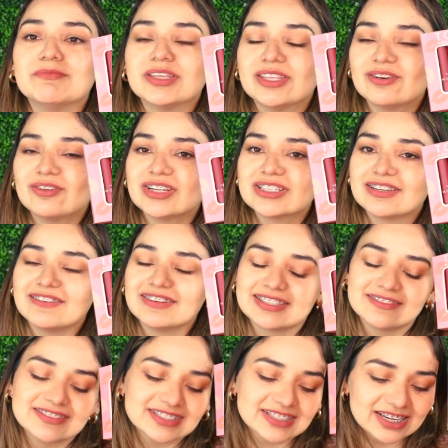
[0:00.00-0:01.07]
Y me dijo la chava,
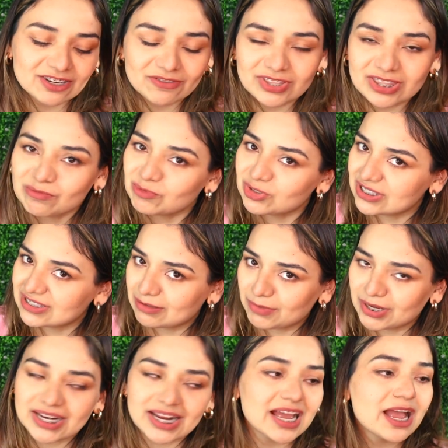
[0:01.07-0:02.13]
¿sabes qué? No vendemos esta
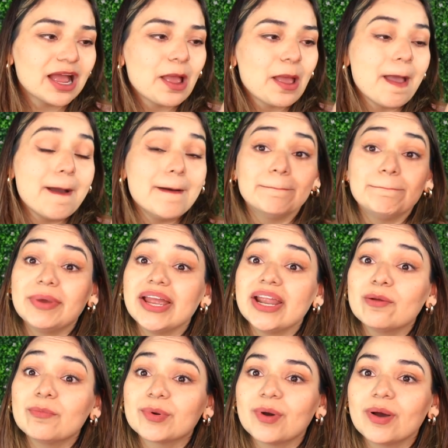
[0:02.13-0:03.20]
marca
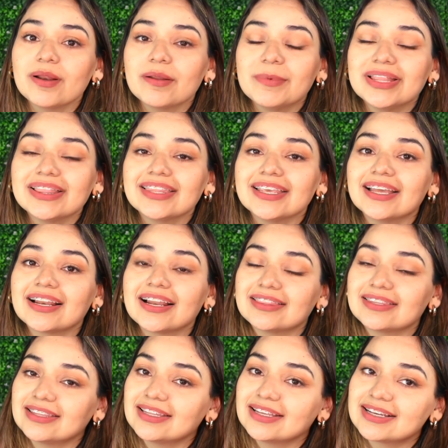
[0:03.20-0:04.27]
pero probablemente en
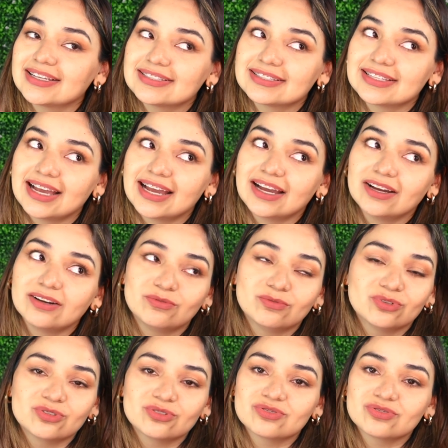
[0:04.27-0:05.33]
la tienda que está
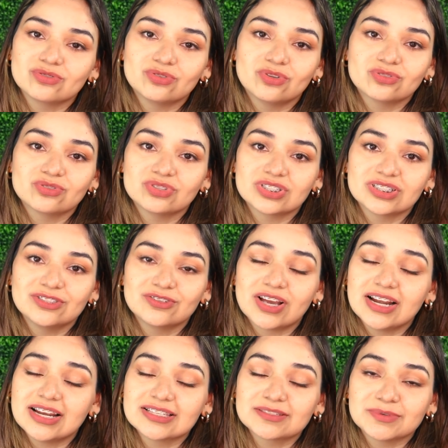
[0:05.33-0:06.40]
unos dos o tres
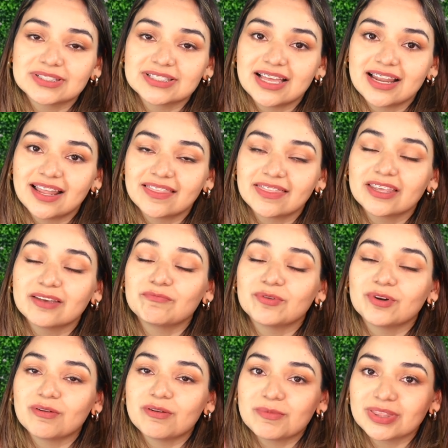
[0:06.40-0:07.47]
locales más adelante,
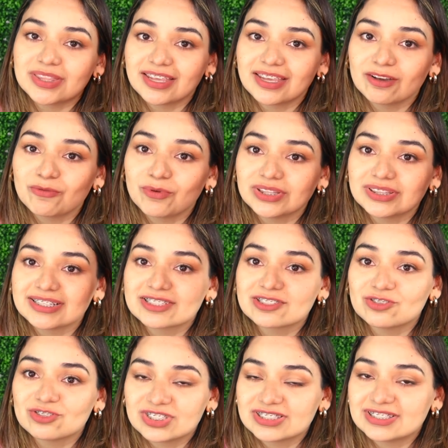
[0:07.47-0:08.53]
probablemente ahí encuentres
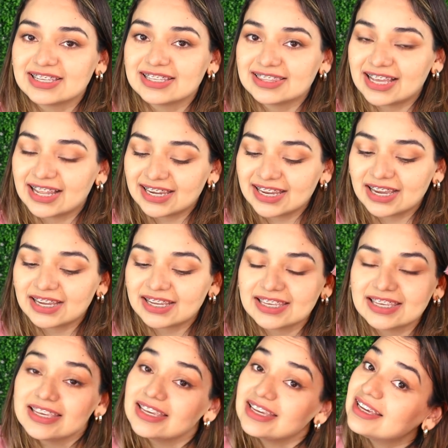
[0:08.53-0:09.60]
cosas de Italia
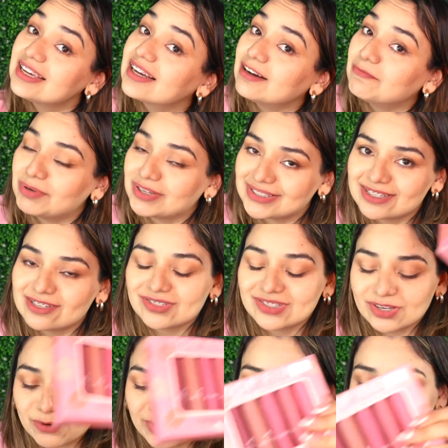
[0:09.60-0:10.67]
y capaz si
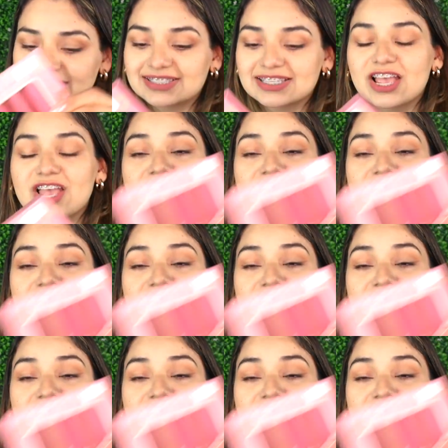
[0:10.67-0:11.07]
los encuentras.